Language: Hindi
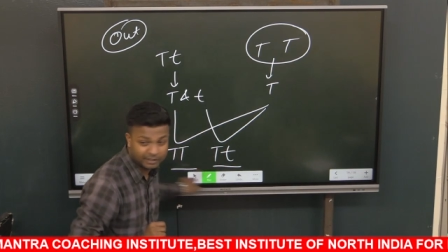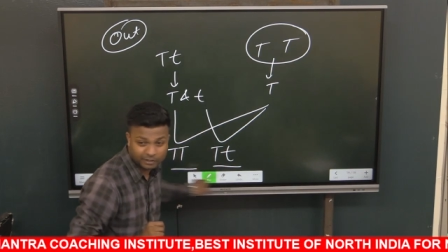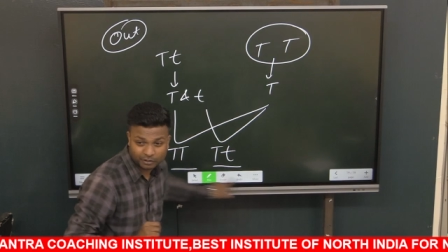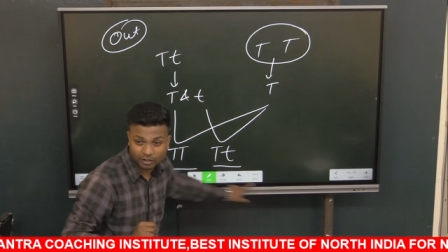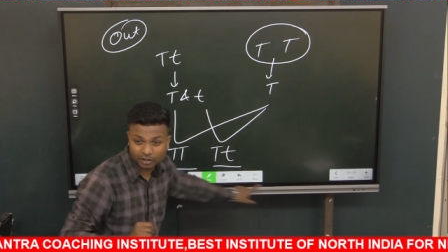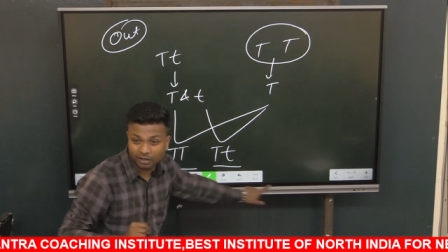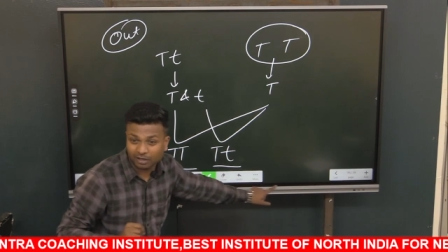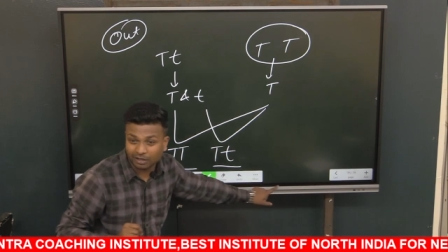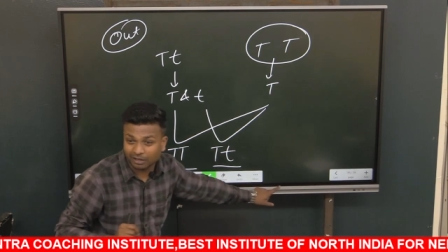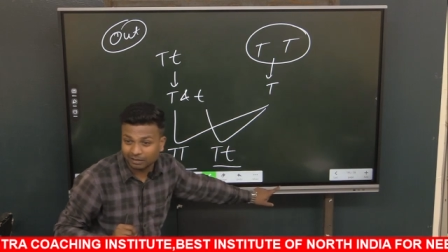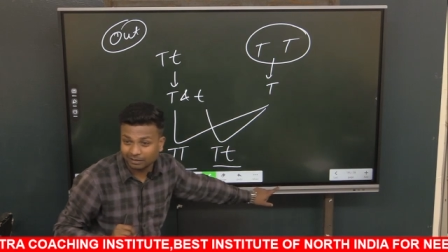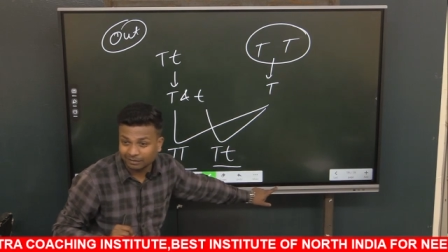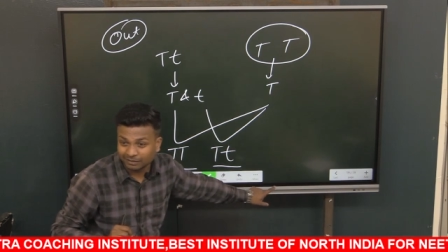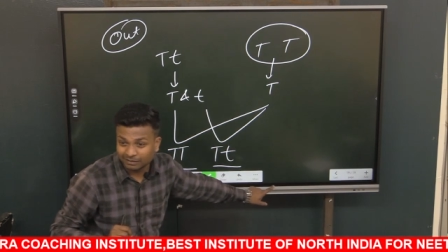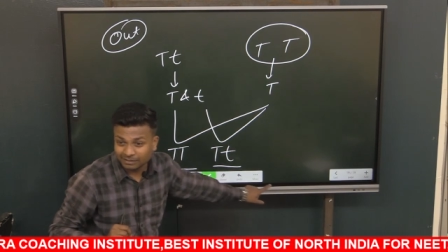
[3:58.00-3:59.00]
टॉल
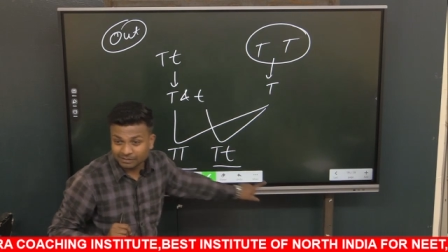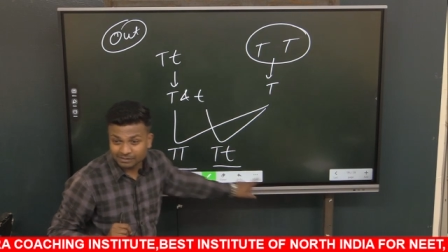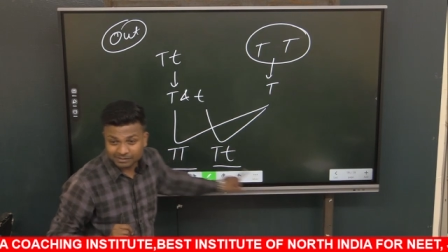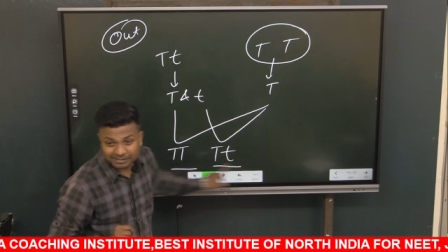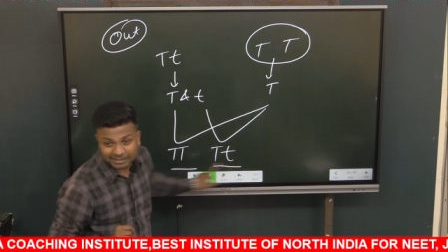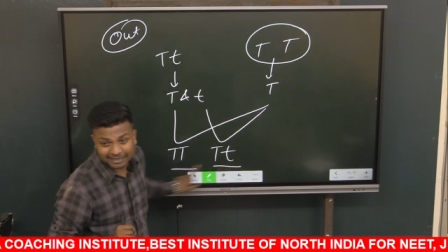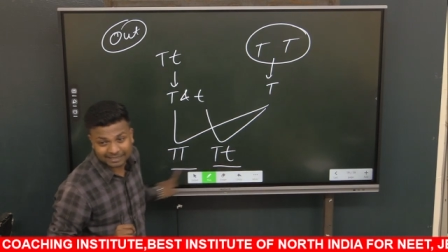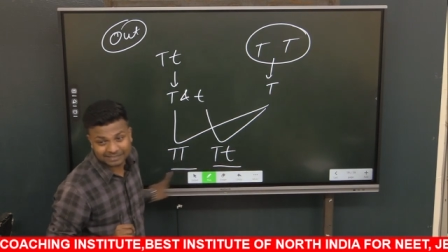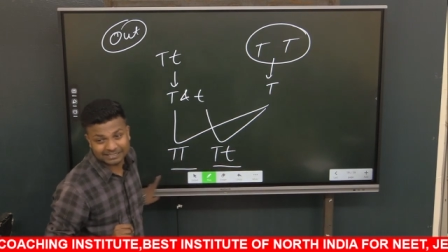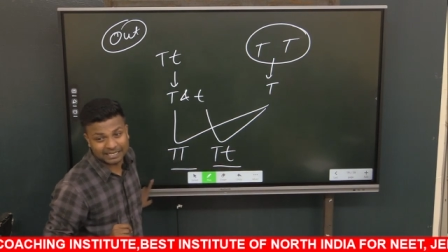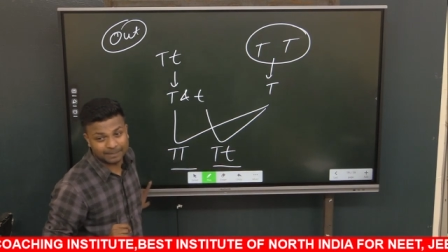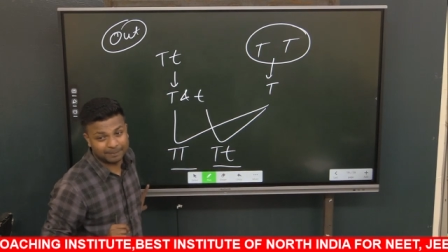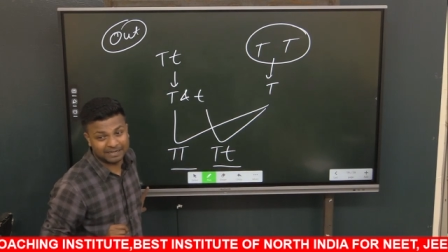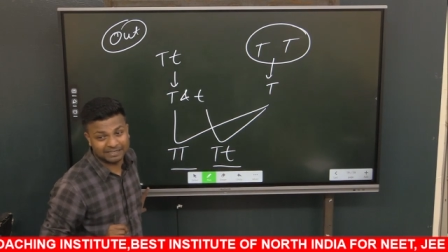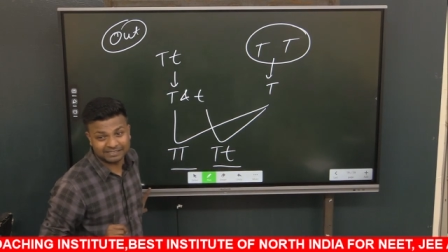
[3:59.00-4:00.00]
सारे के सारे
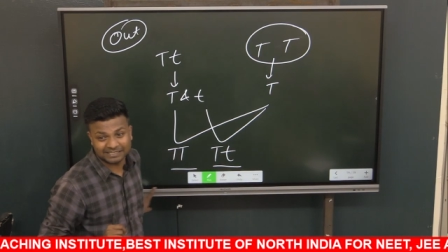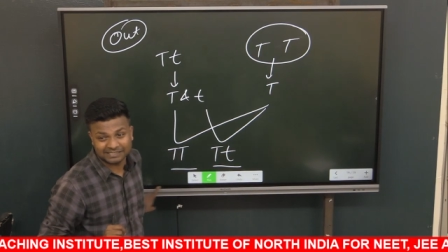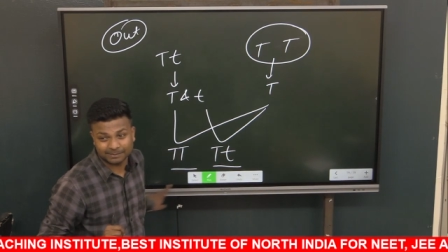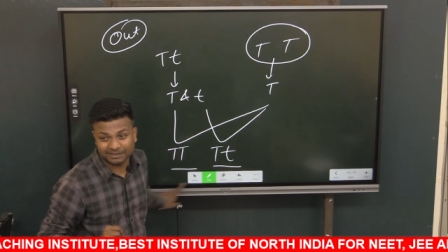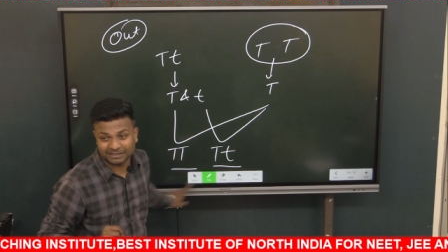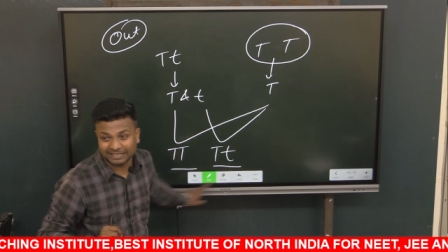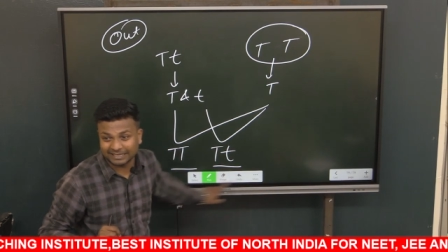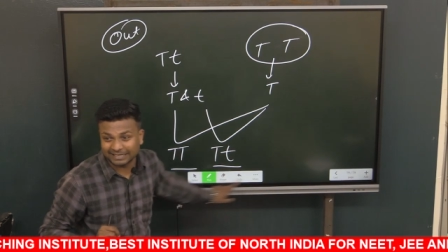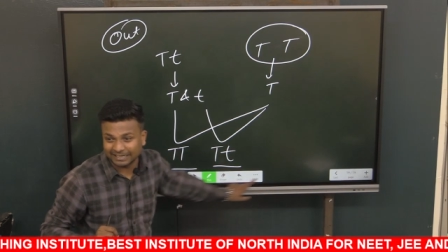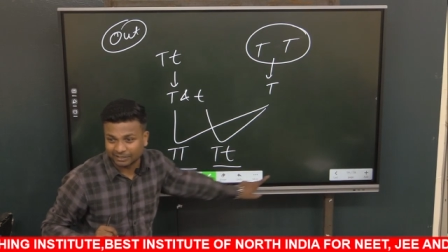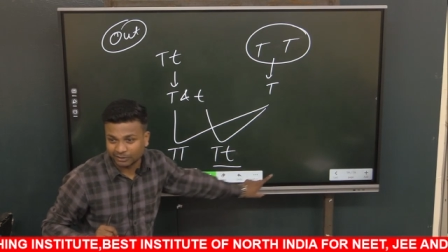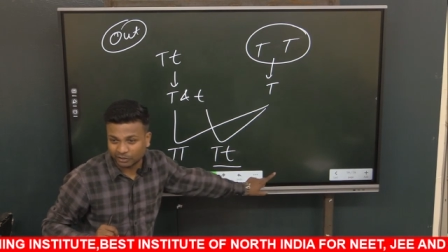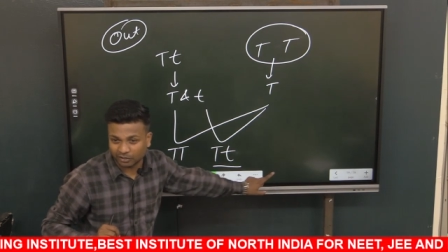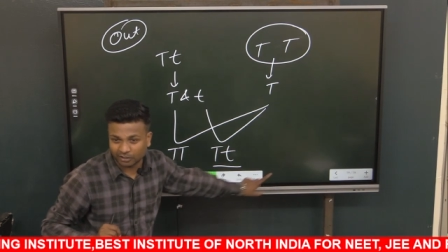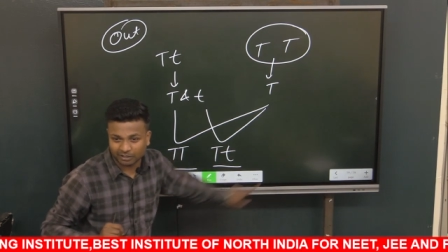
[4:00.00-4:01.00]
प्लांट कैसे मिलते हैं
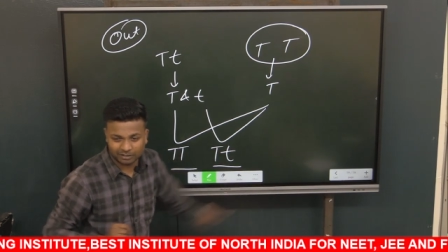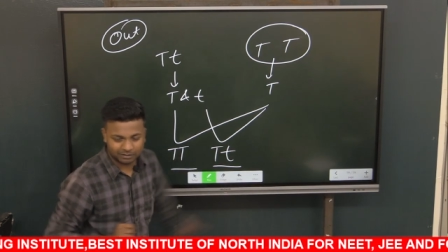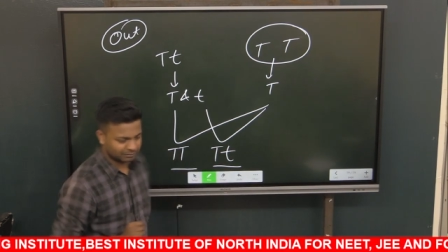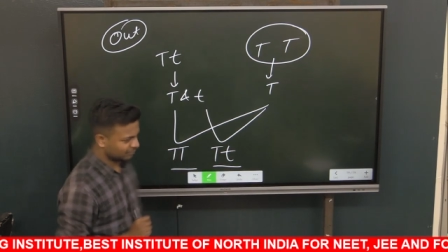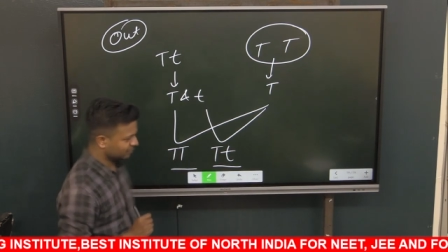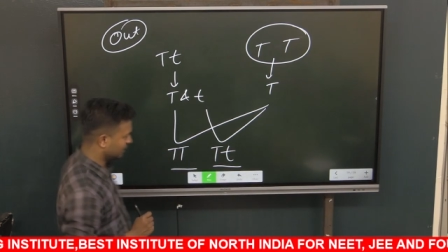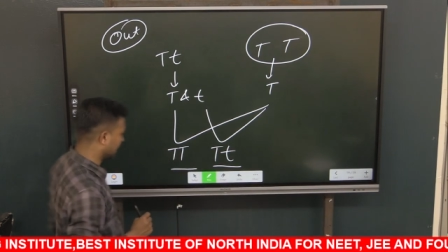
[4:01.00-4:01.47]
टॉल यहाँ